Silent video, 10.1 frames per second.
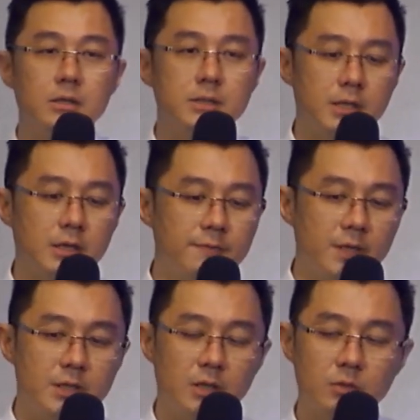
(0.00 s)
在他
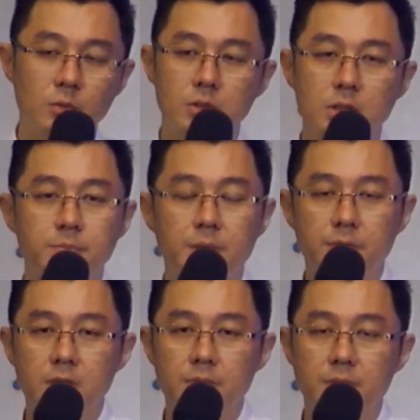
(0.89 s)
非常多的病
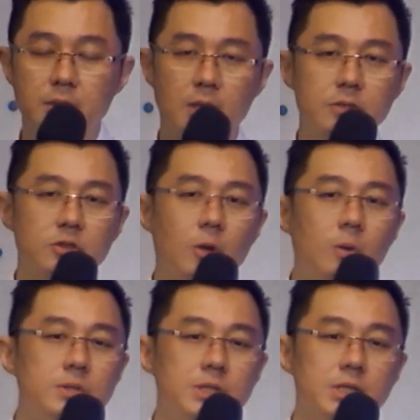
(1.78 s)
人里面，他
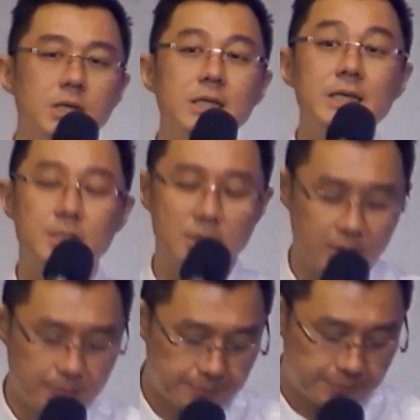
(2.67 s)
抽几个例子